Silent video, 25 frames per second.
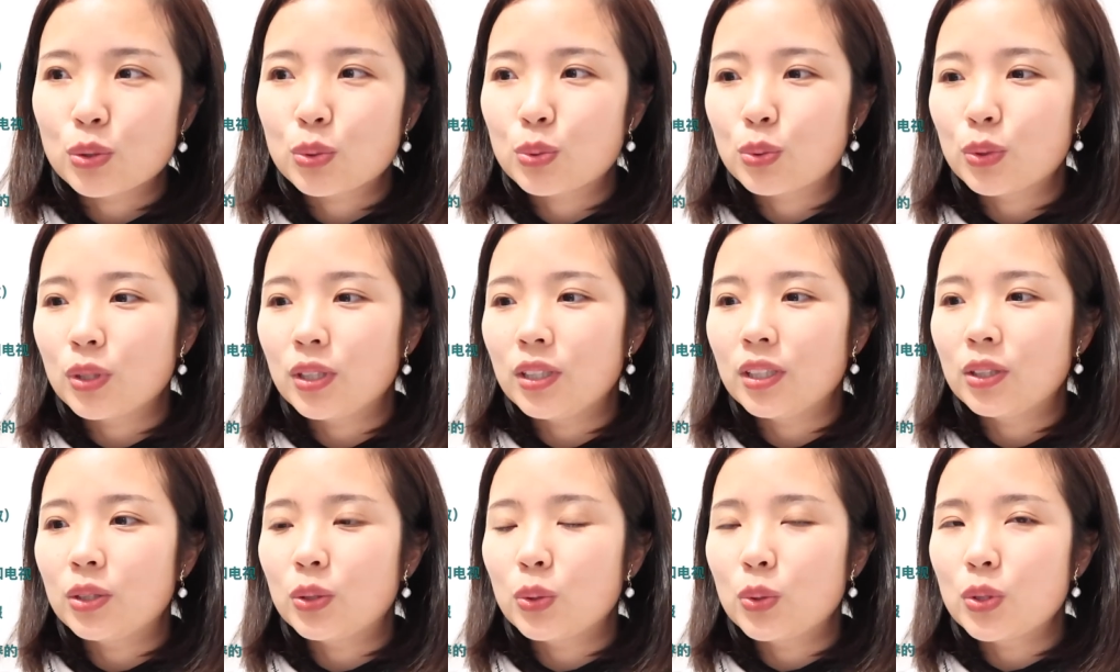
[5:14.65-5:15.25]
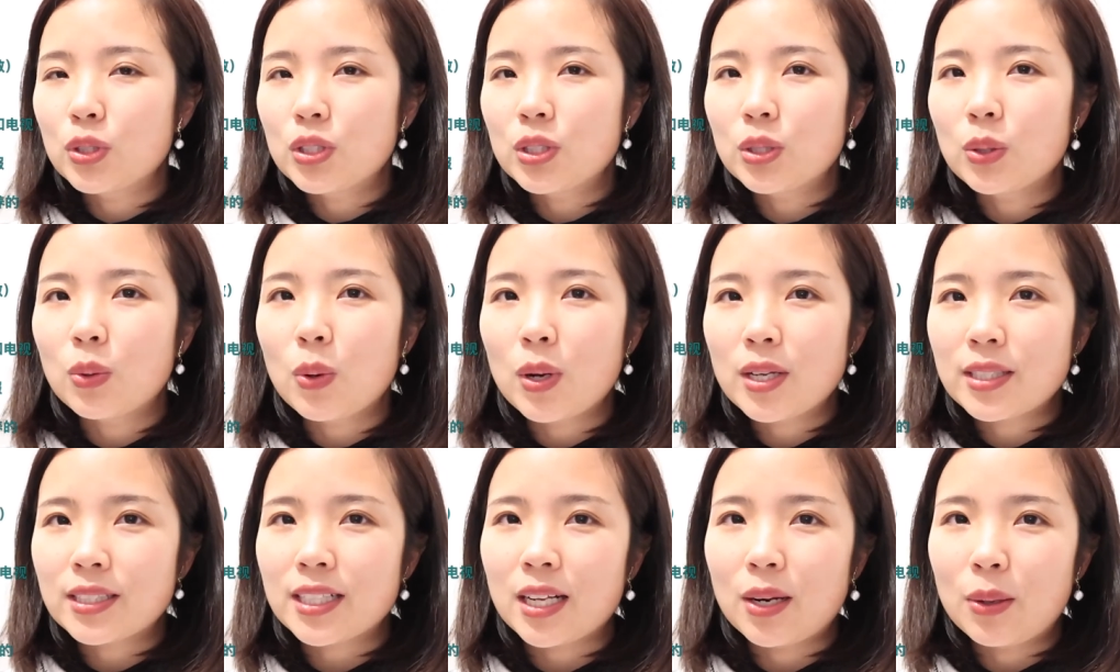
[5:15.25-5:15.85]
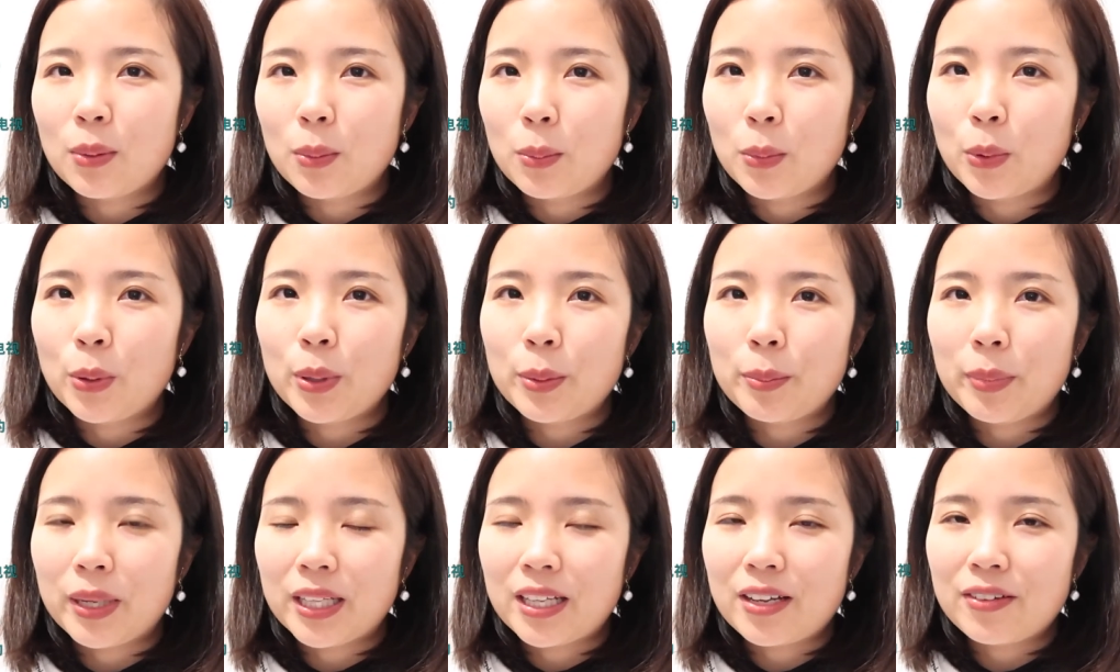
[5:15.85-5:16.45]
所以东西换下来，我们
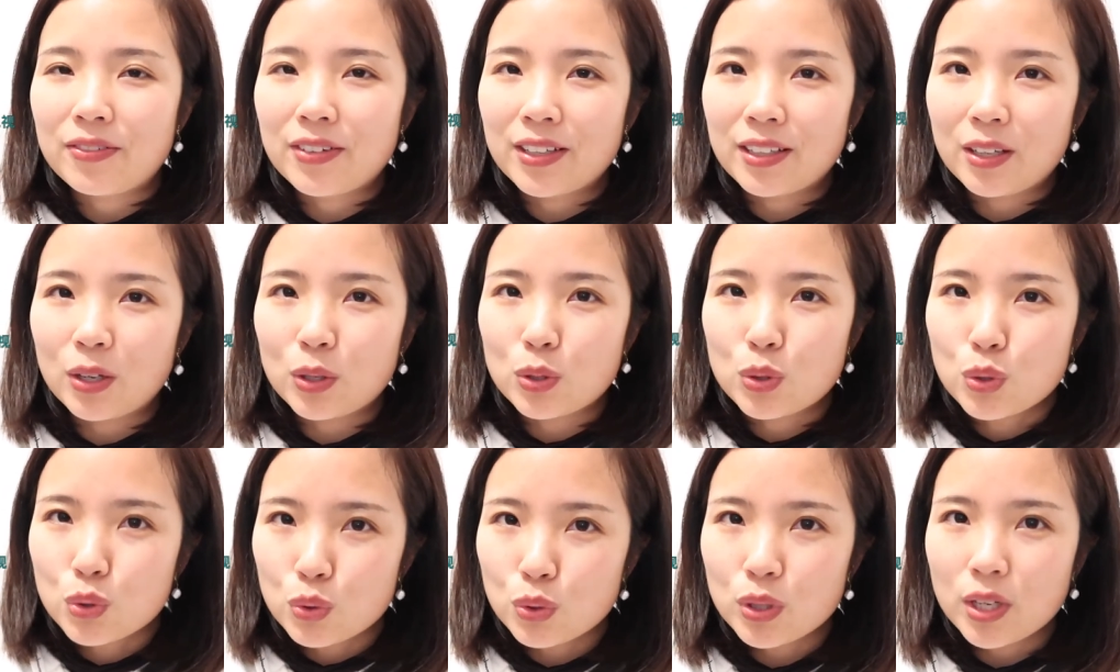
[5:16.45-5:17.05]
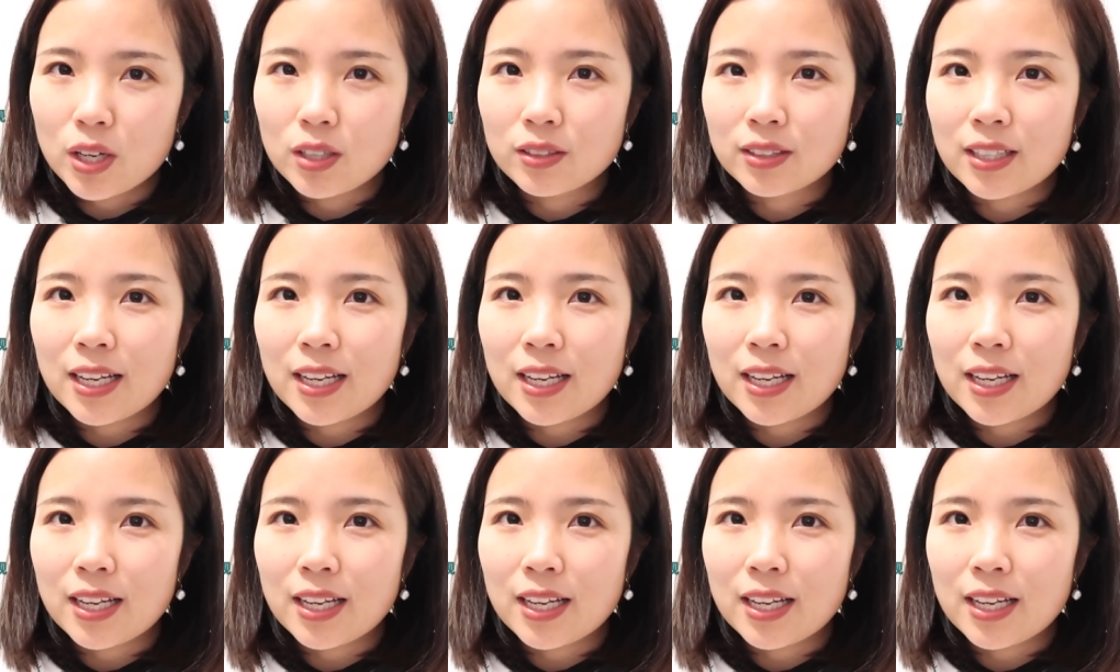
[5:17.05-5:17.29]
会把它放到塑料